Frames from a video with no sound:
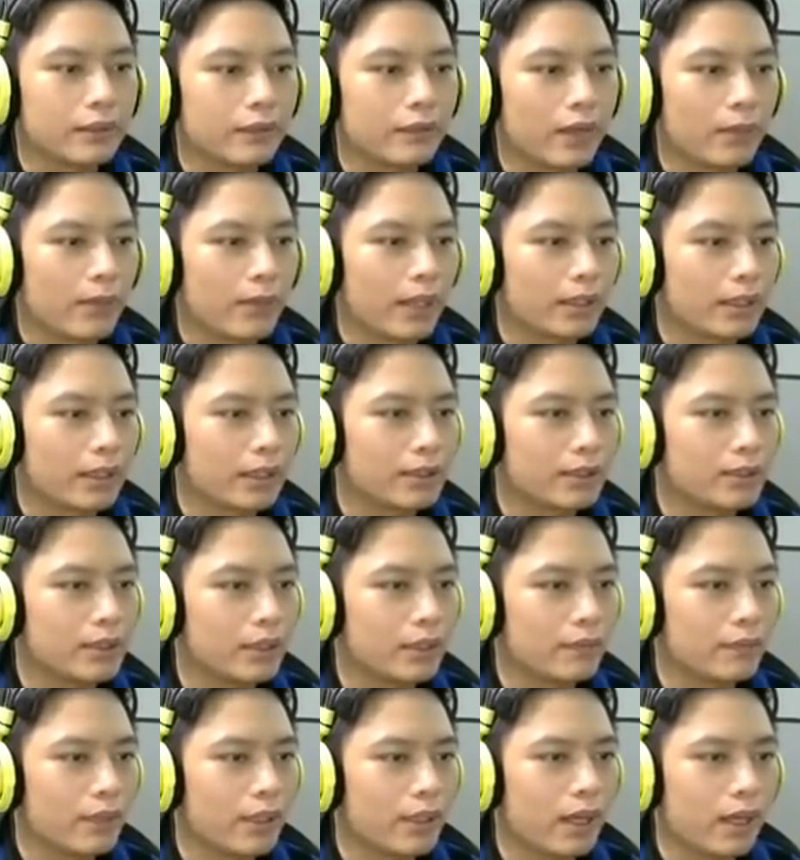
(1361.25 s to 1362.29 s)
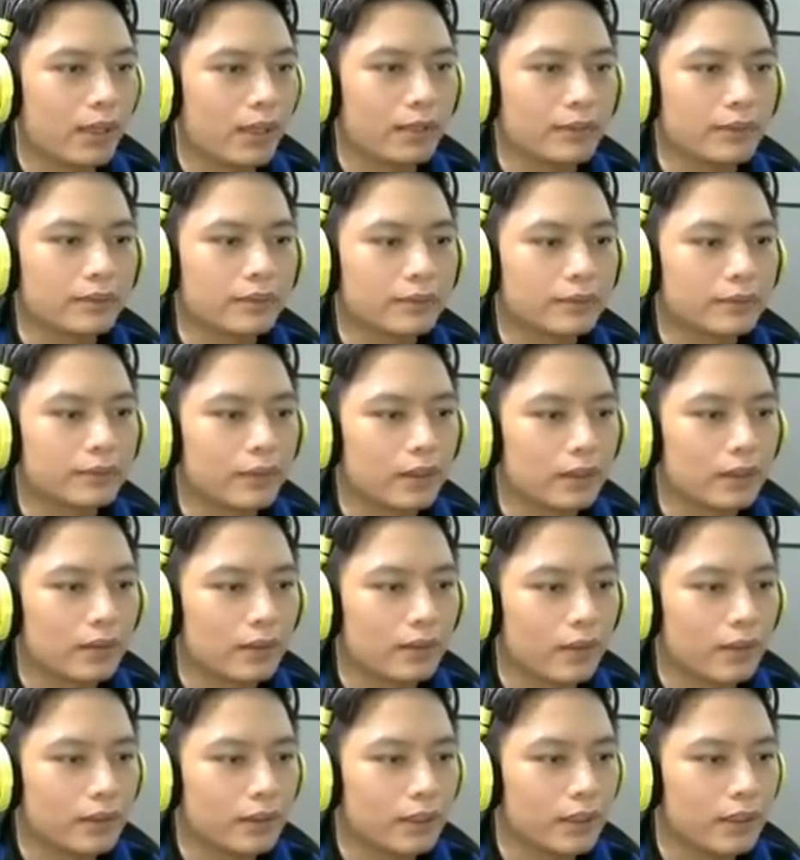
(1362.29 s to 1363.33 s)
vào bán kết trước và đợi
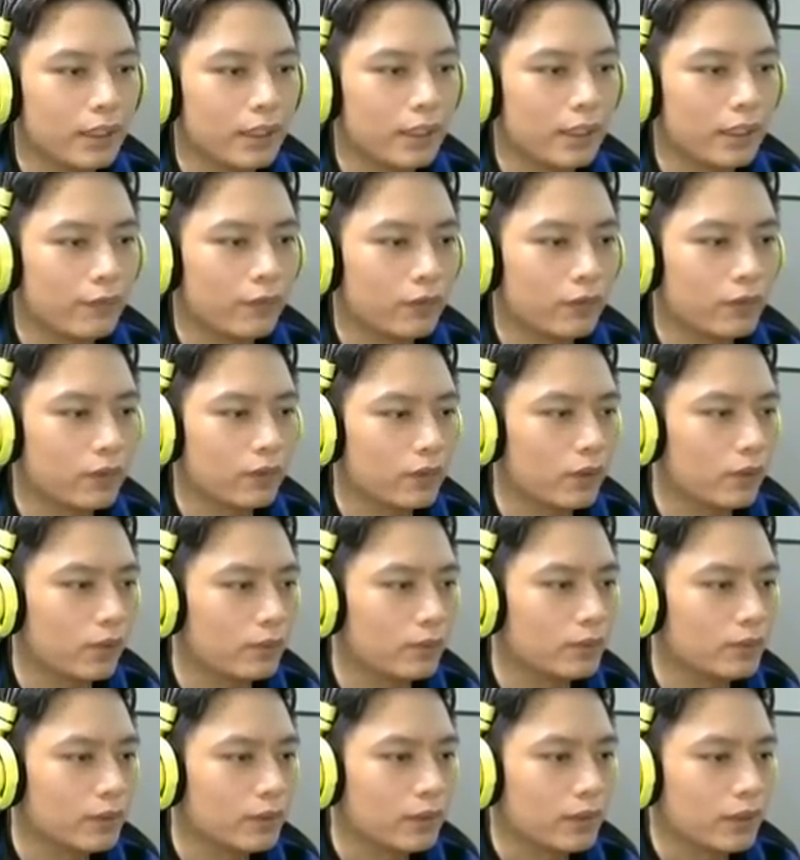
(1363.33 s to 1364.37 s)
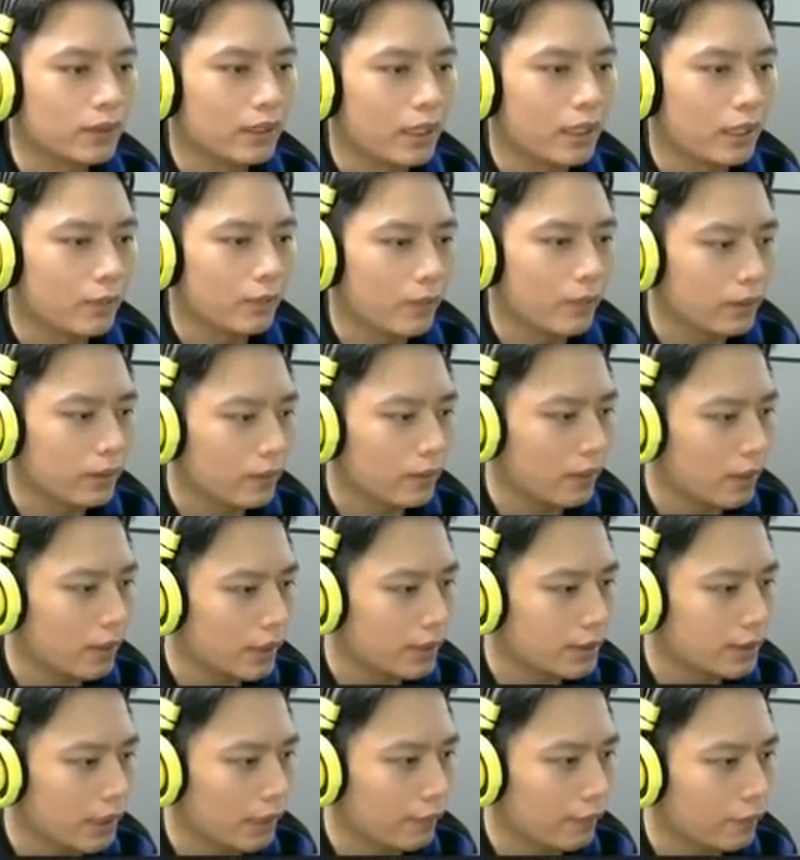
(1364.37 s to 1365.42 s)
có TD ở phút cuối cùng à, quên có
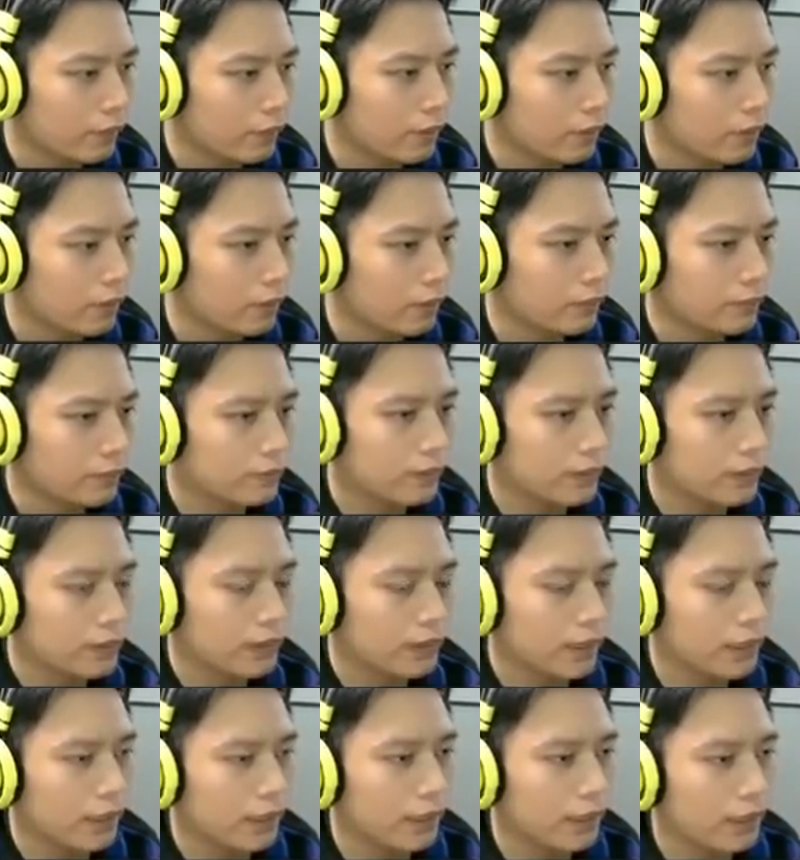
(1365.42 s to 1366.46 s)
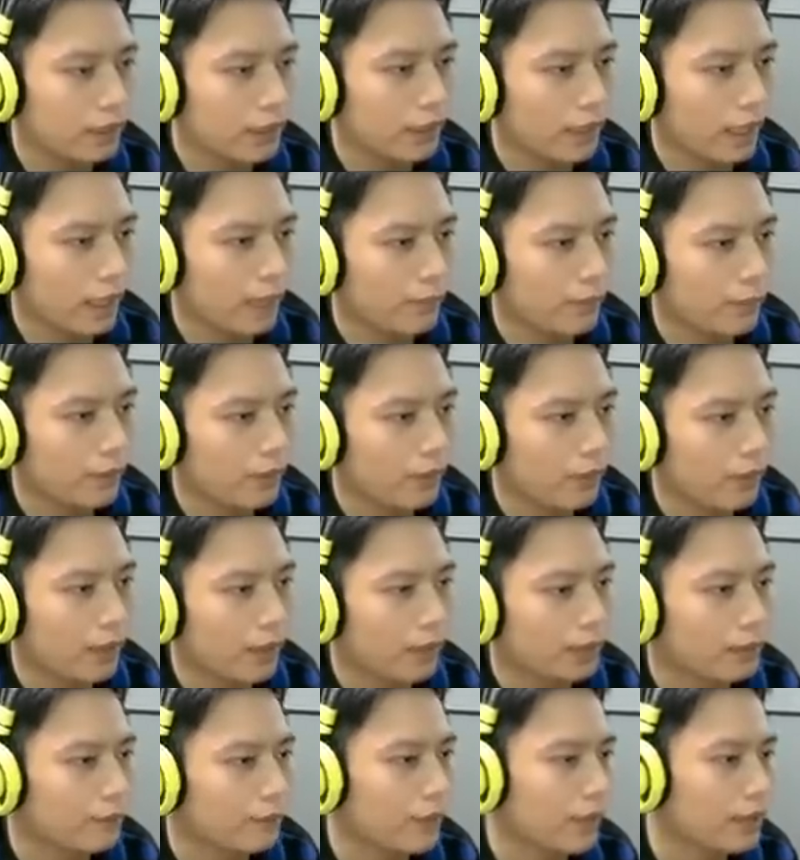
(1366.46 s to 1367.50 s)
gậy xanh ở phút cuối cùng và TD nằm
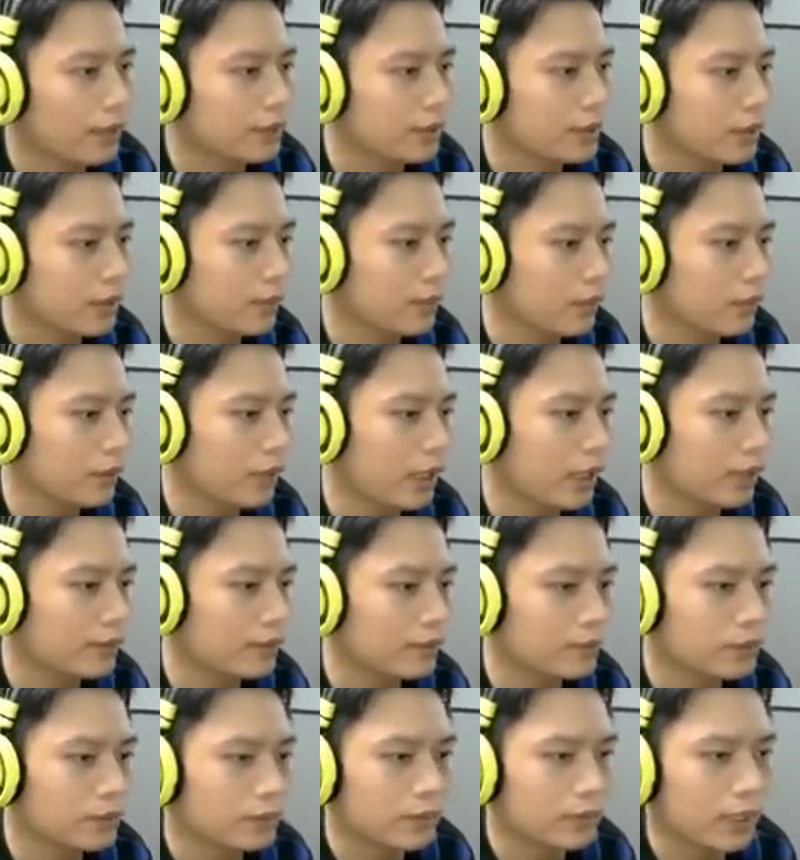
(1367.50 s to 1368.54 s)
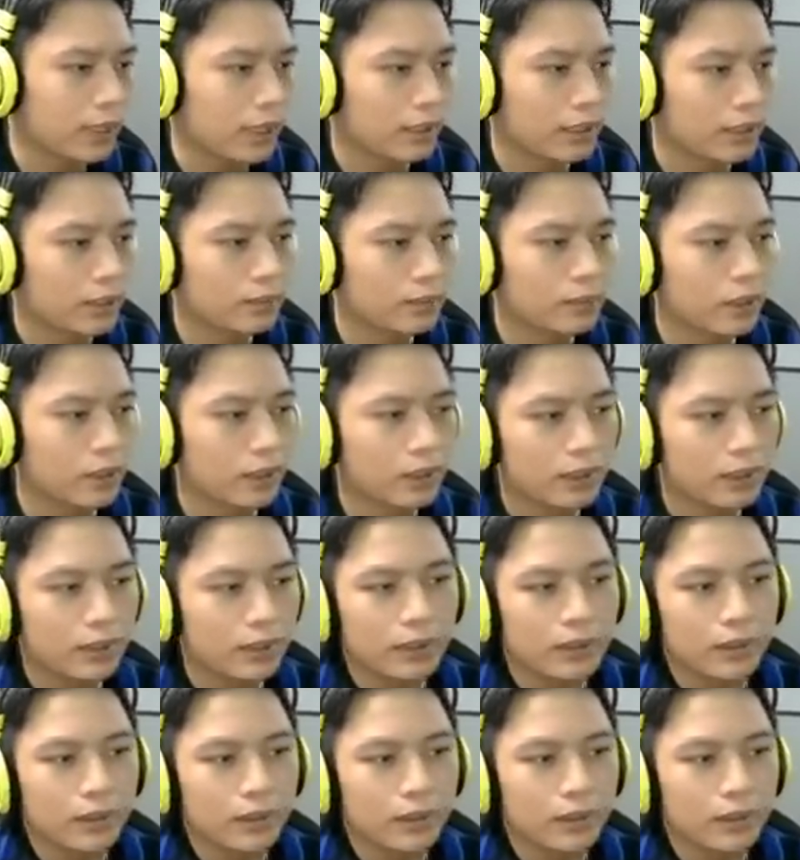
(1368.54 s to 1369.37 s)
gọi PS trong một lốt nhà chúng ta kết thúc rồi